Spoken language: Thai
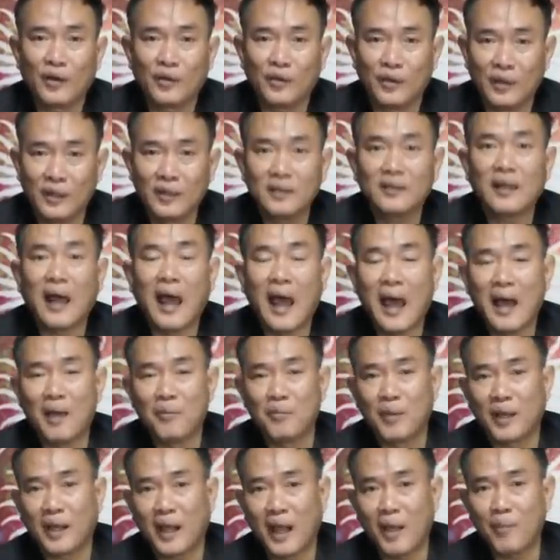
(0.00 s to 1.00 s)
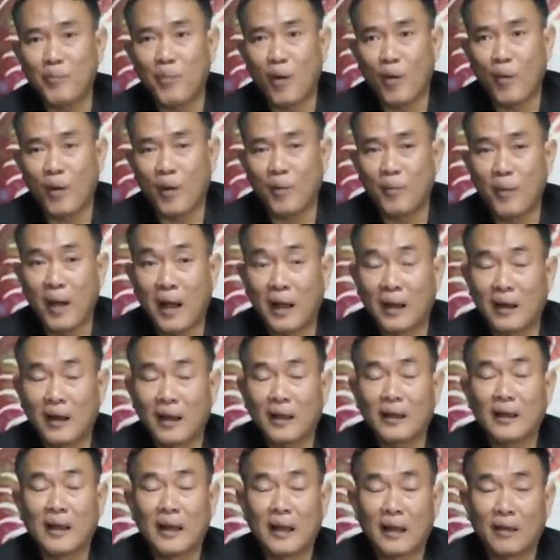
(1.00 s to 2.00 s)
ซื้อตามนะครับ เพราะว่าบางลั
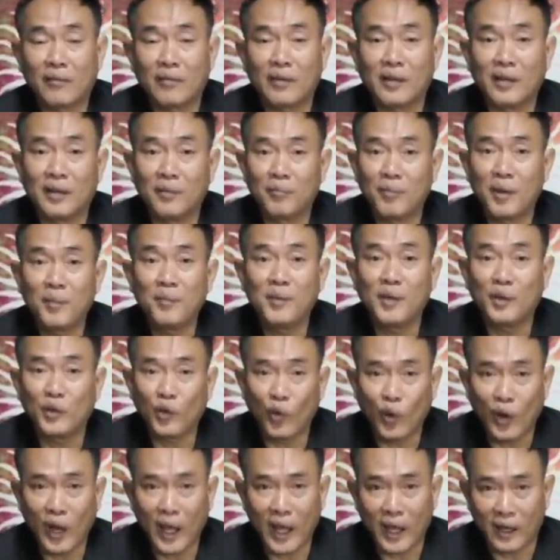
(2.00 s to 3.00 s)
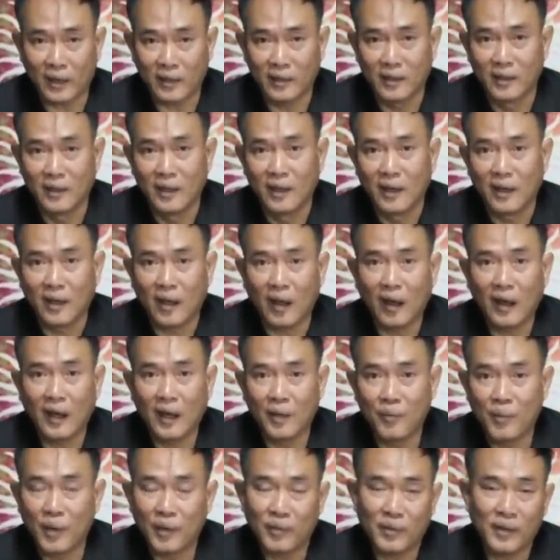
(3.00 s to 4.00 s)
คนาราศีไม่มีตัวเลขก็เล
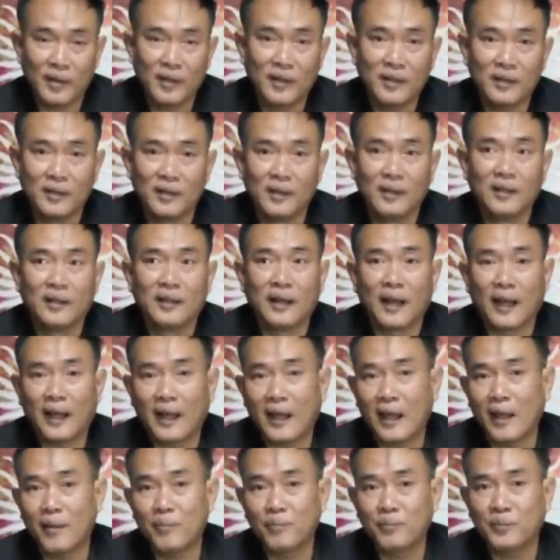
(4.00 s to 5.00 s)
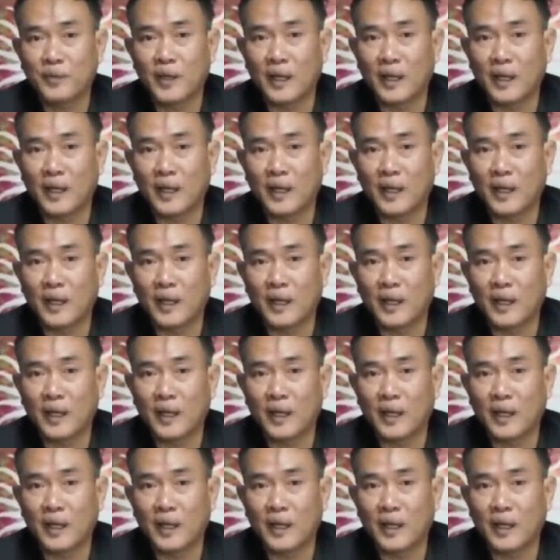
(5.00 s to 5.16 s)
ยมาซื้อนะครับ